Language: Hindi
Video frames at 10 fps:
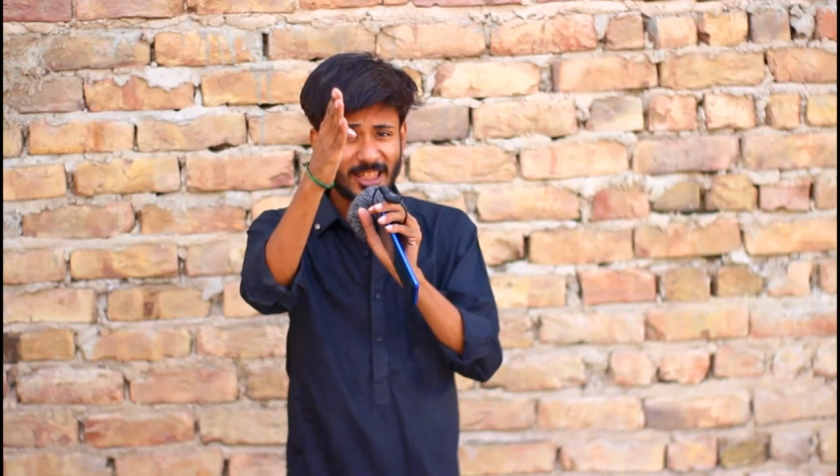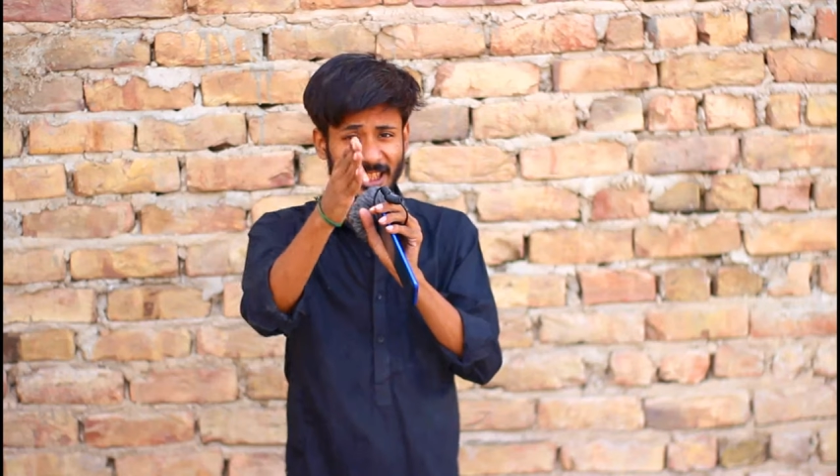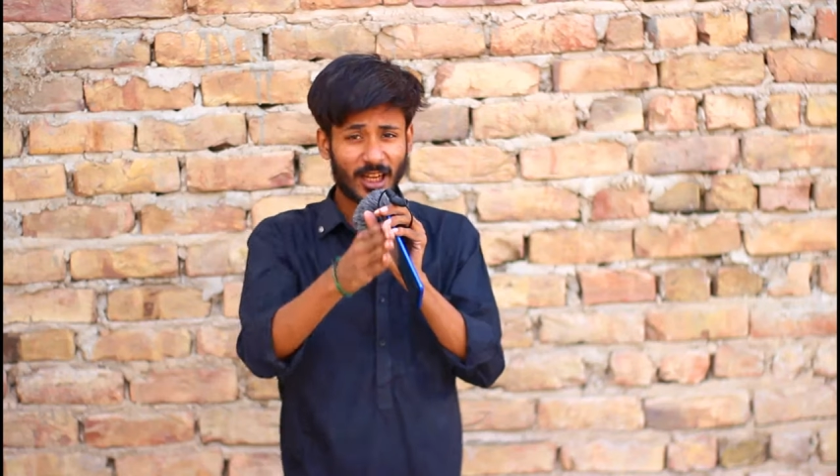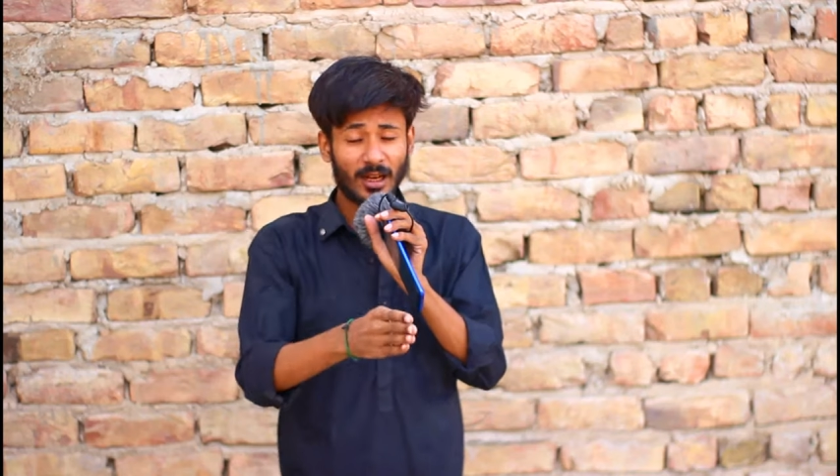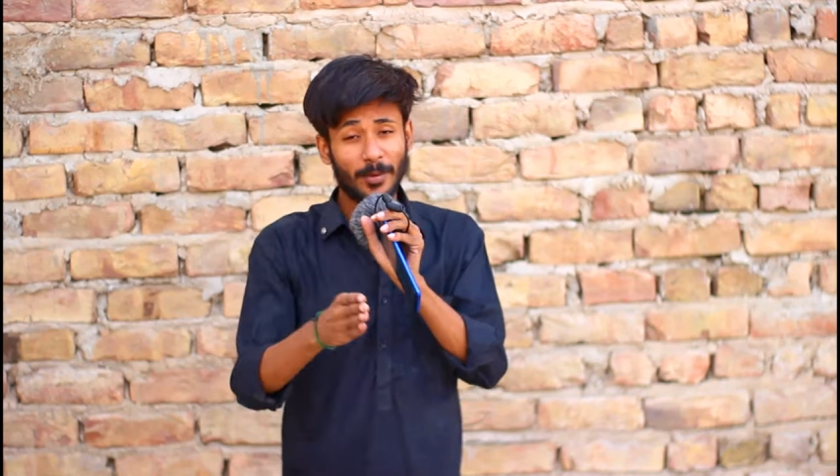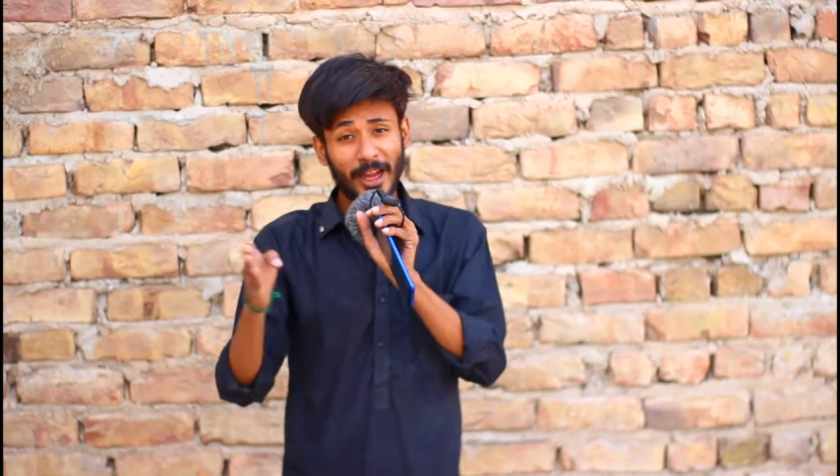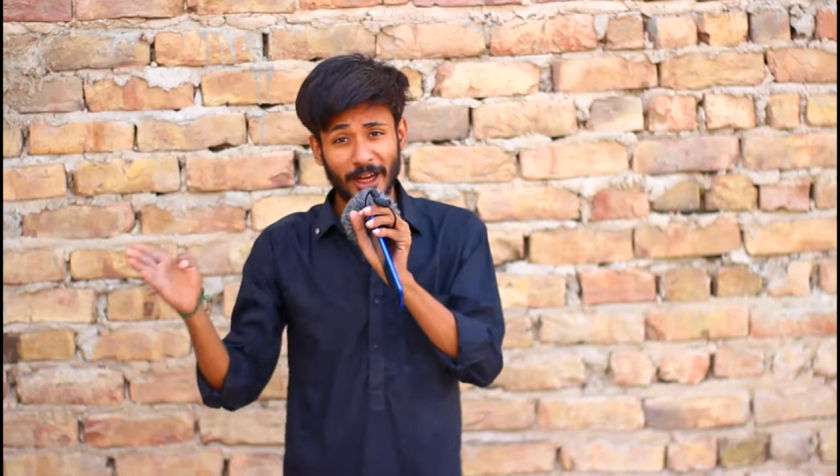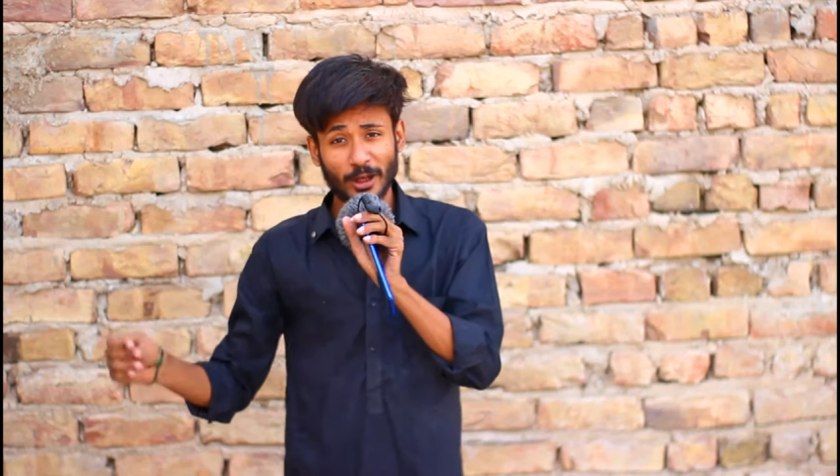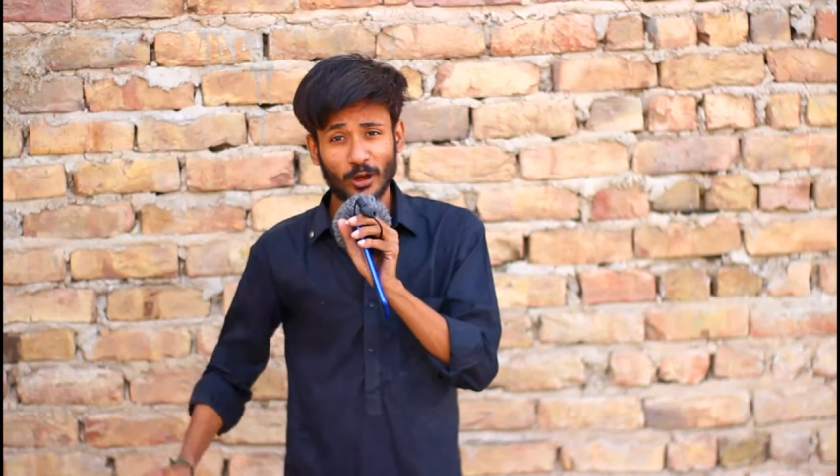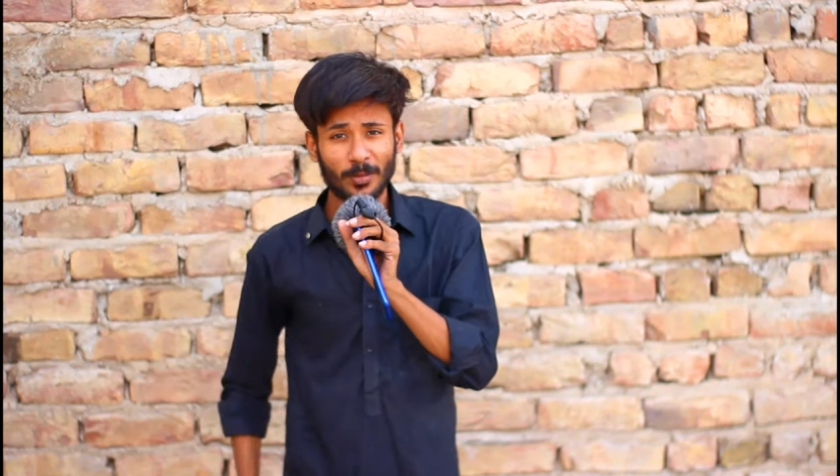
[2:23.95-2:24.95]
इस शक्ल पे
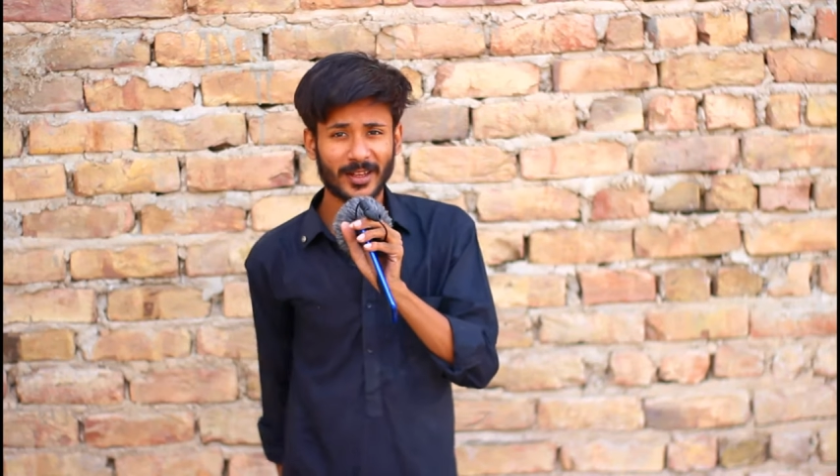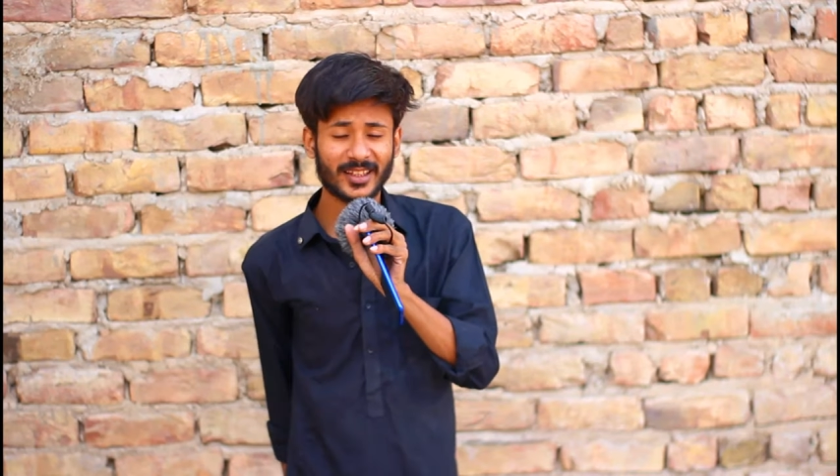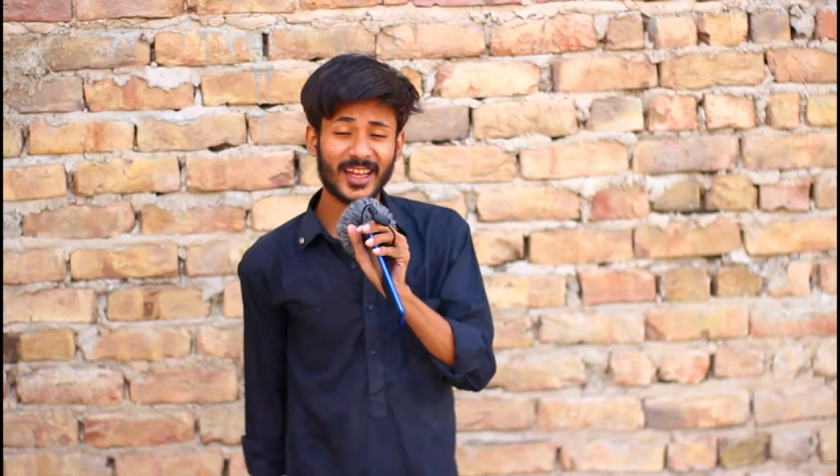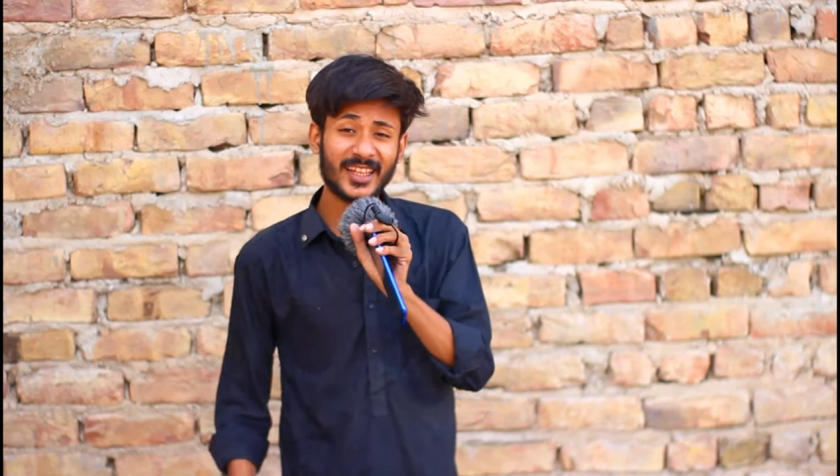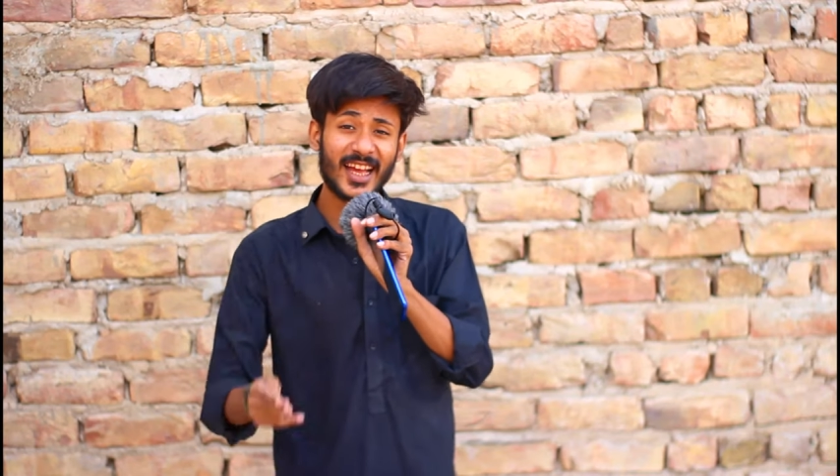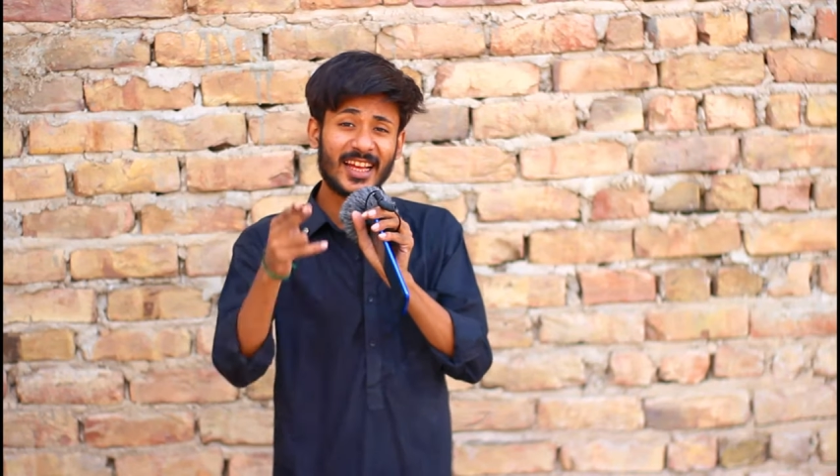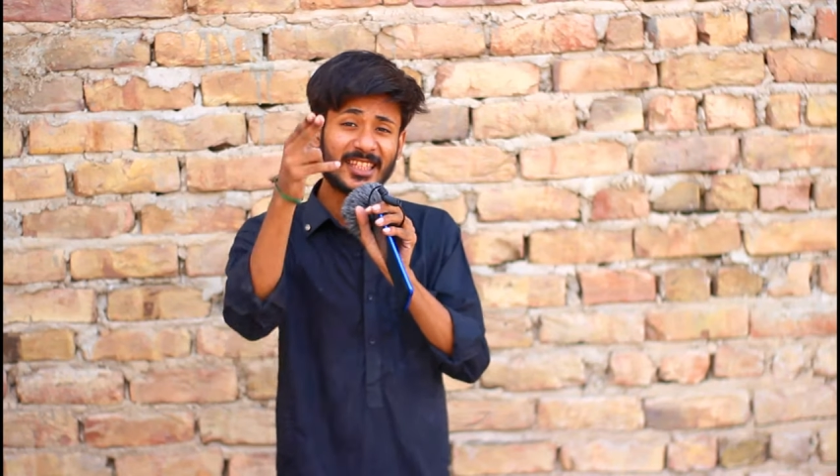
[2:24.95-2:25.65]
एटीट्यूड बनता है या